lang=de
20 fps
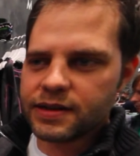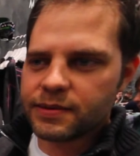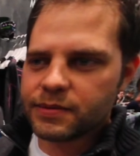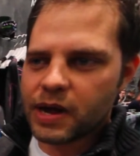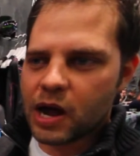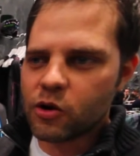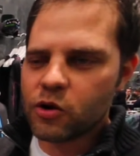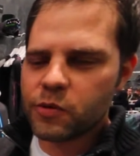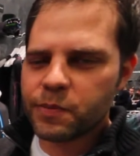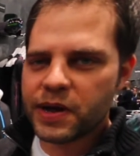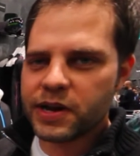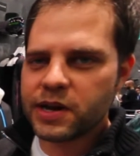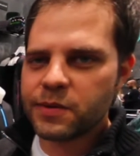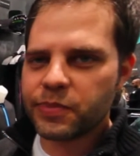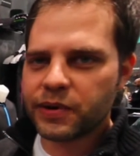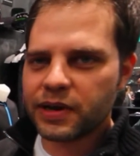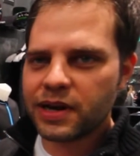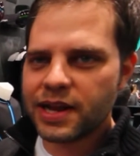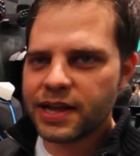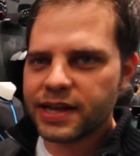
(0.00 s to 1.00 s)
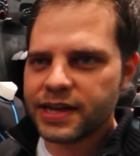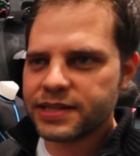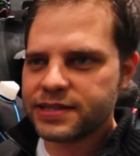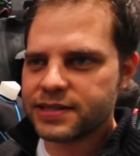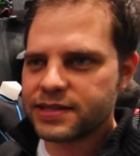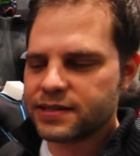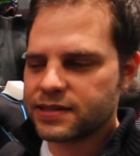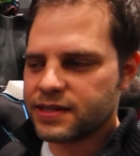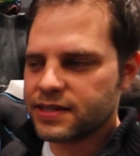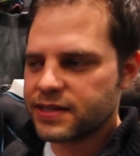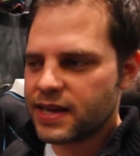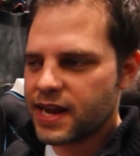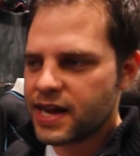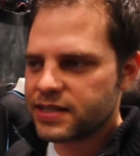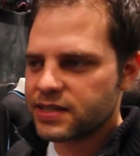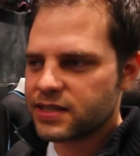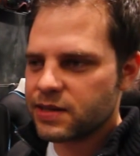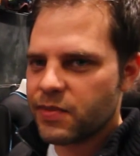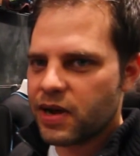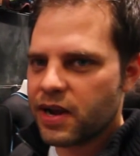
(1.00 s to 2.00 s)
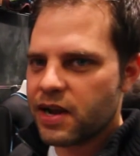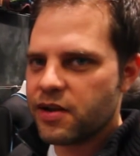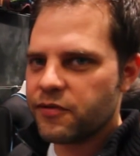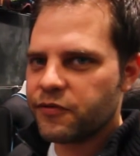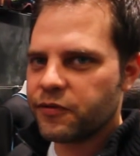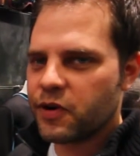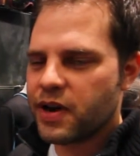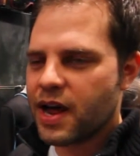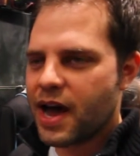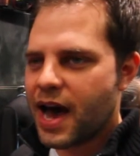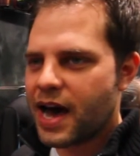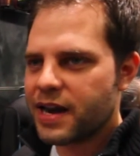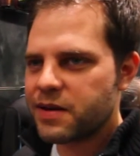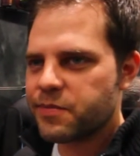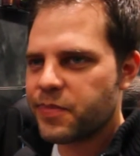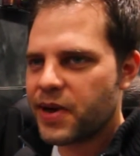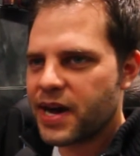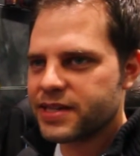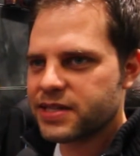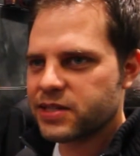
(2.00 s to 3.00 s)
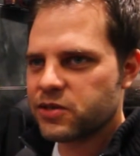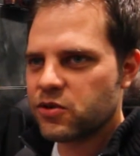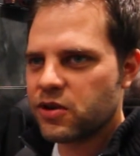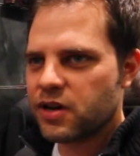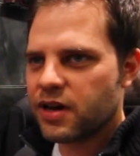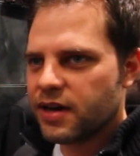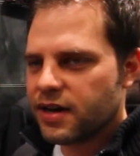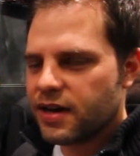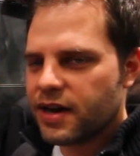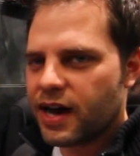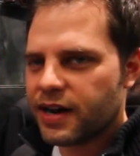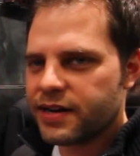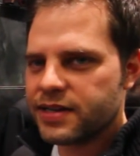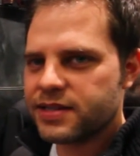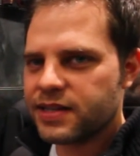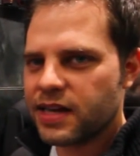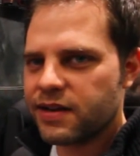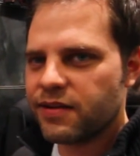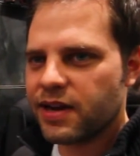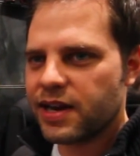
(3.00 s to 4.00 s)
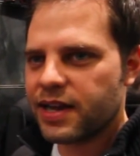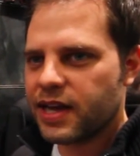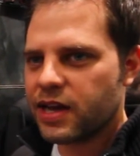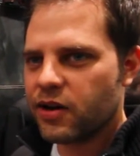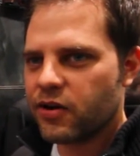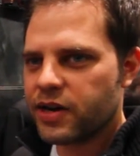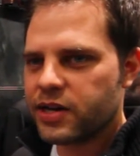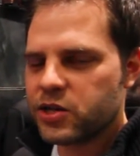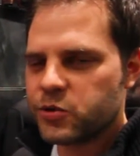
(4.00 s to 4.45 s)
auch bei einer Brille jetzt das erste Mal von einer Anpassung an das jeweilige oder